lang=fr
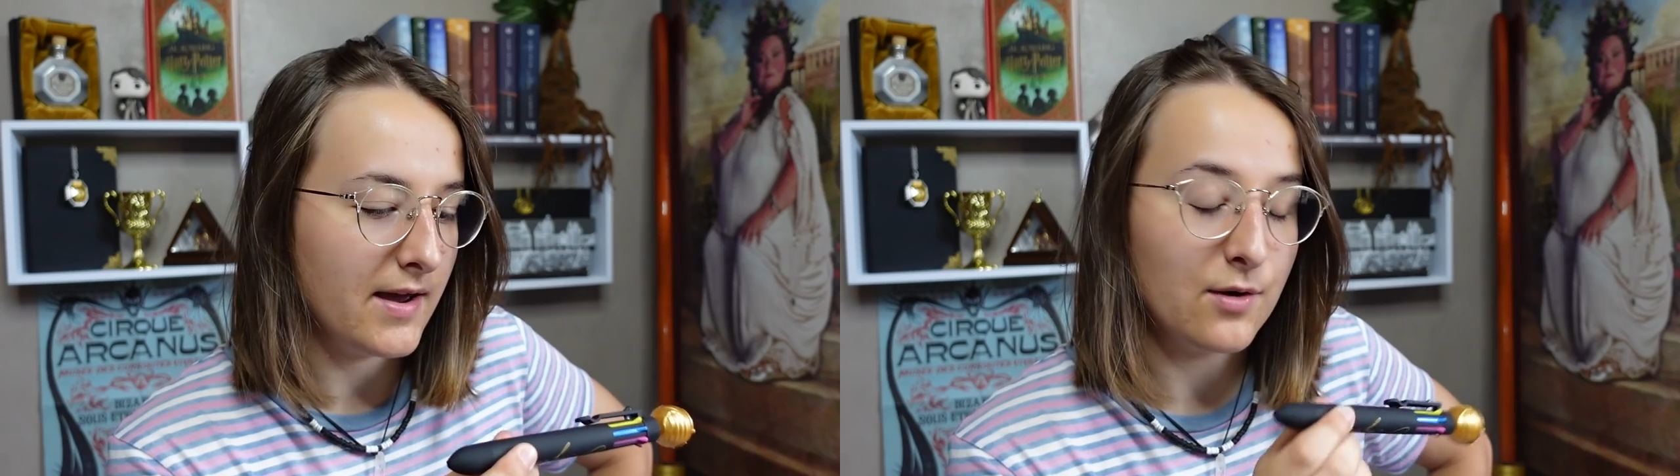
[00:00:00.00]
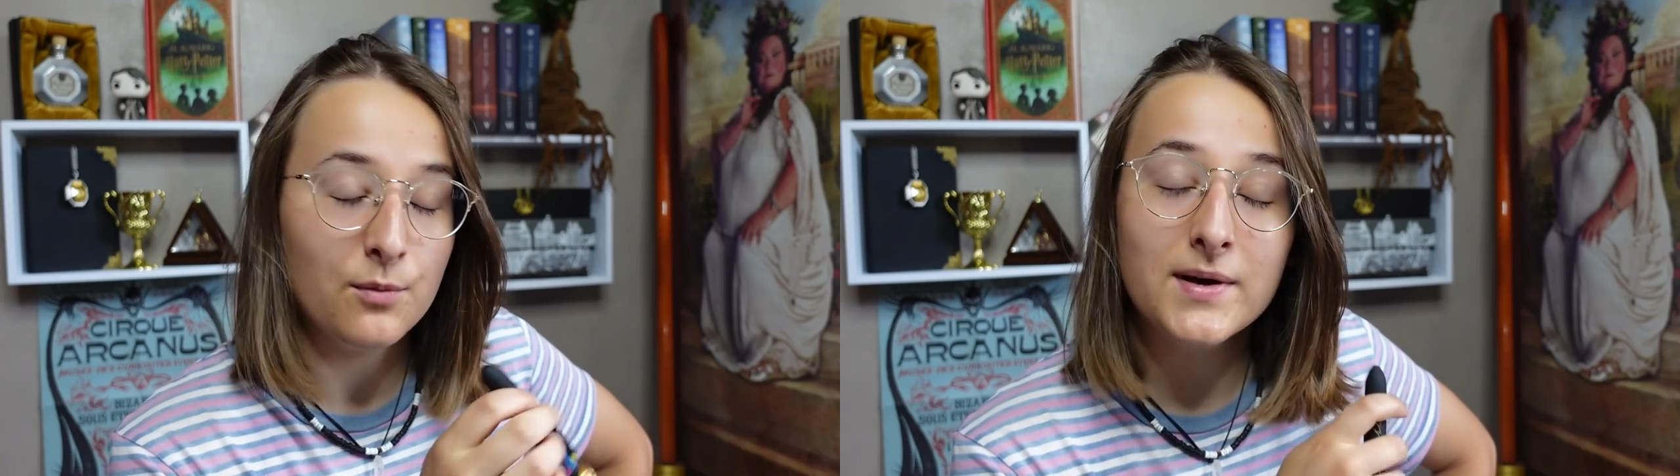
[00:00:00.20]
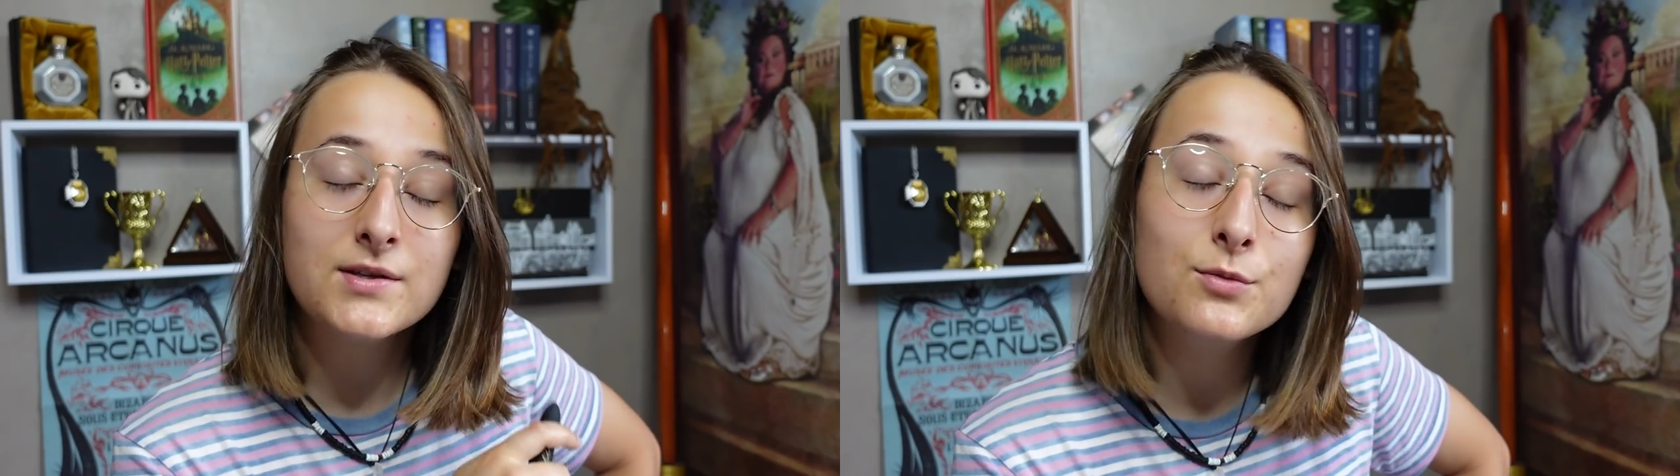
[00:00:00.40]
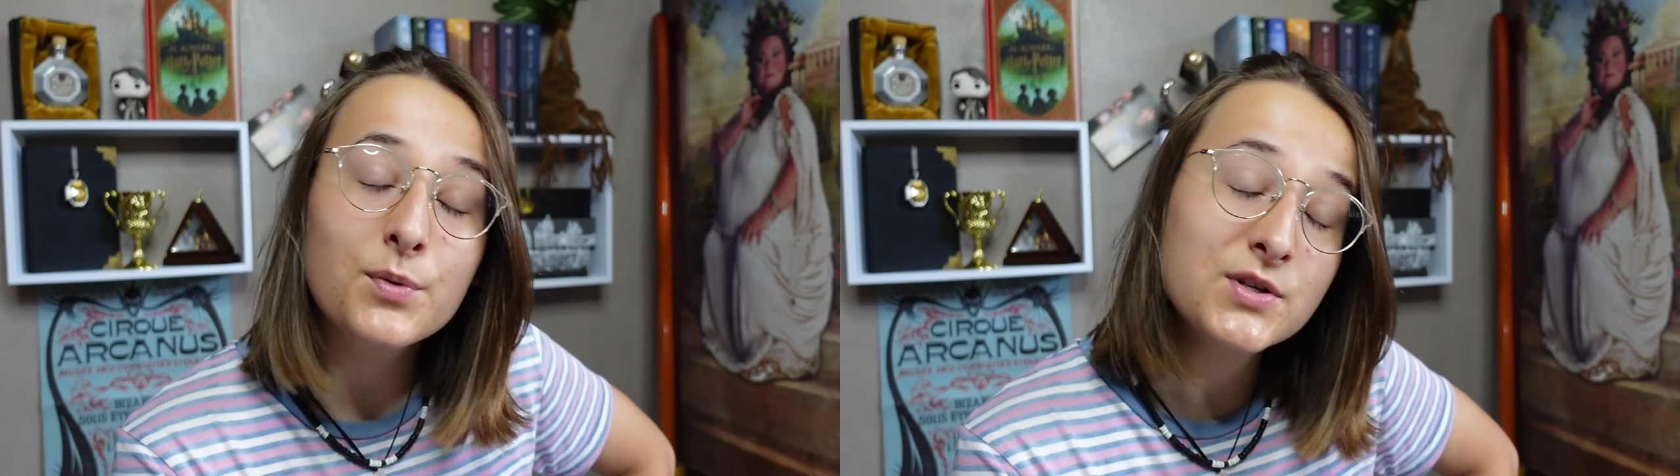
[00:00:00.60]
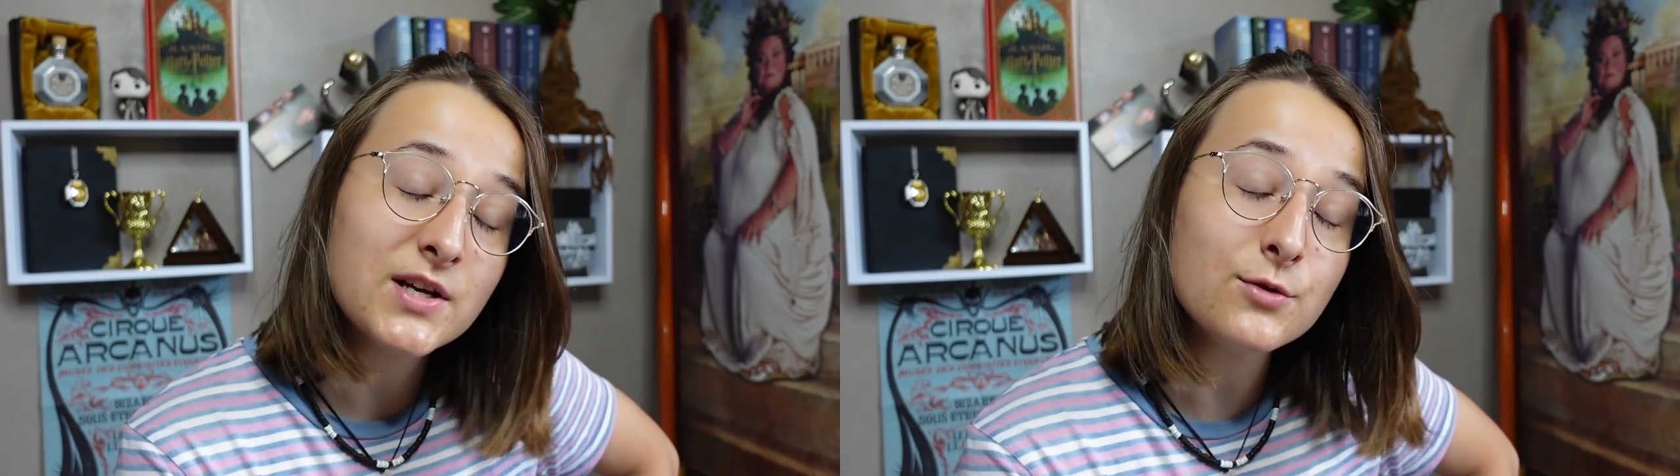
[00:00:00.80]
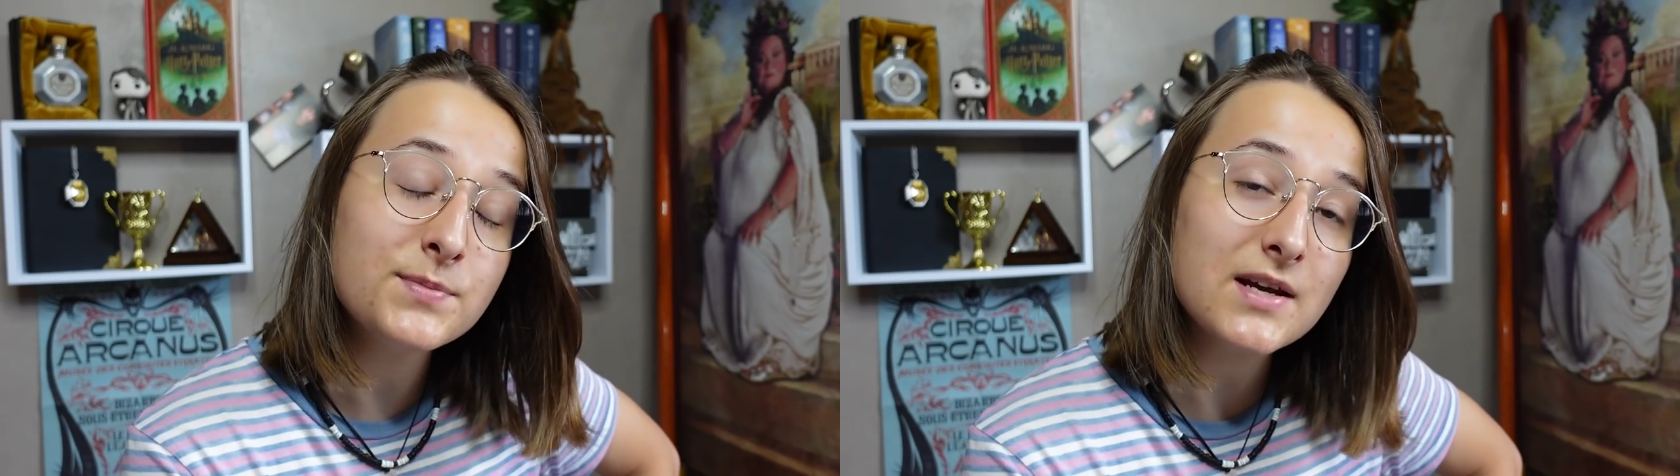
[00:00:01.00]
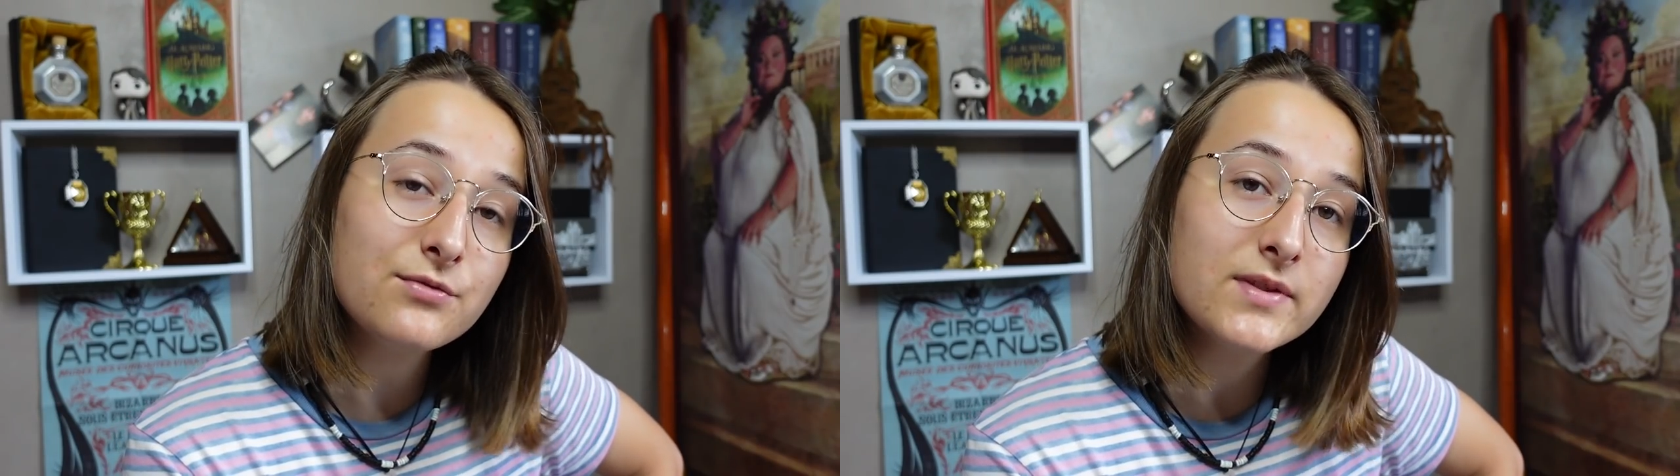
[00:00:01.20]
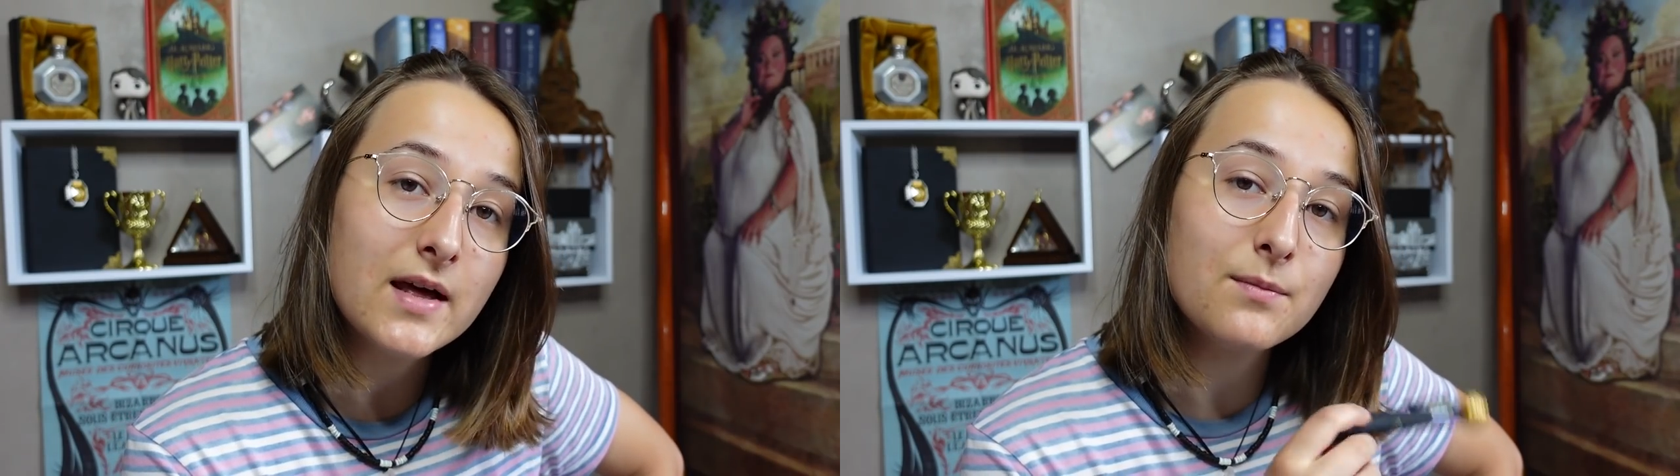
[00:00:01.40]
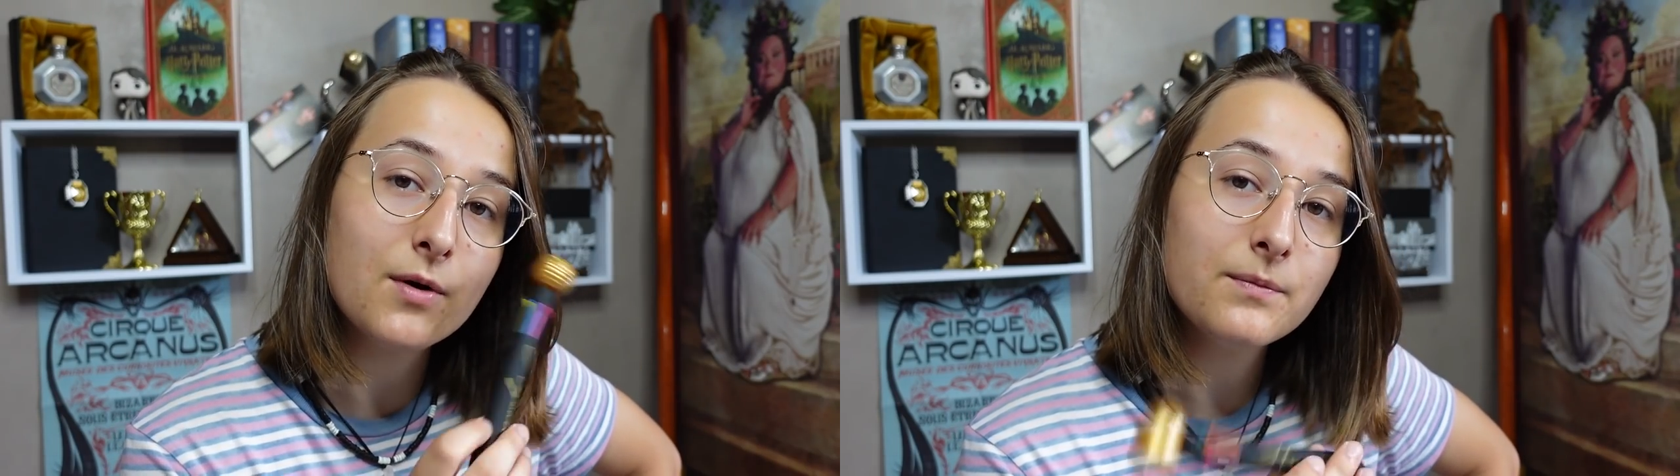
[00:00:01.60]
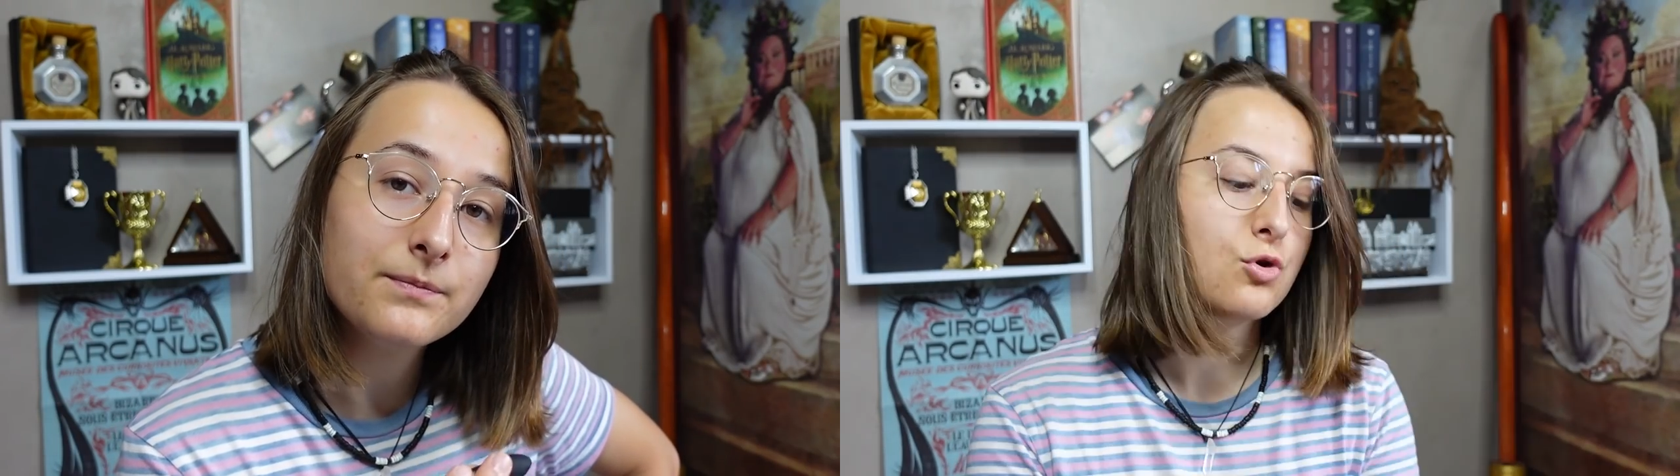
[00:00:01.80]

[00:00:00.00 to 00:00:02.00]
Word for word: euh, Et on passe au prochain objet finalement.